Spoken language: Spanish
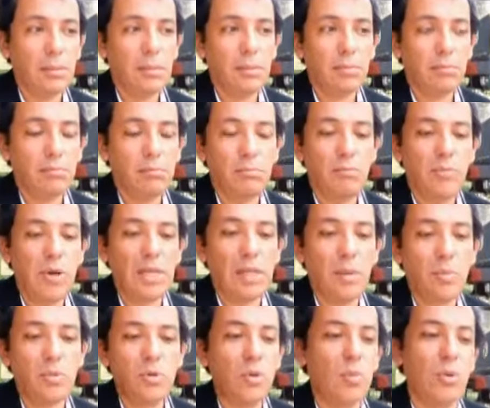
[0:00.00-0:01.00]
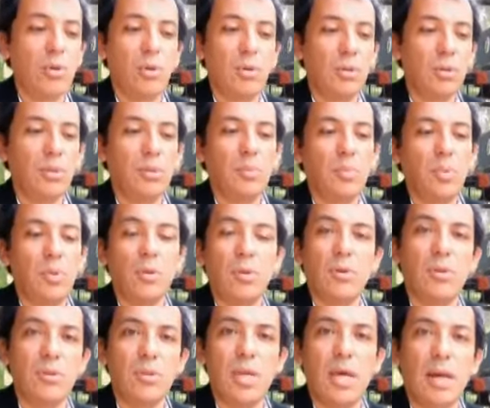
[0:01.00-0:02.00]
mm, falta mucho por, por
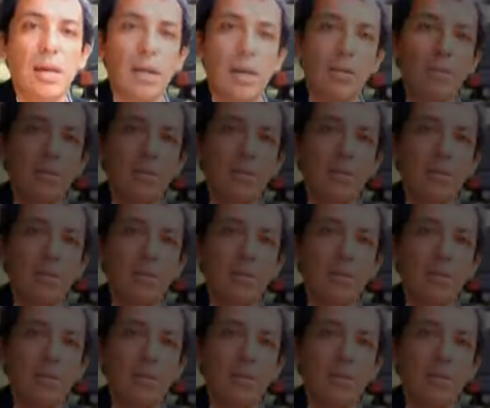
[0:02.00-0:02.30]
conocerla.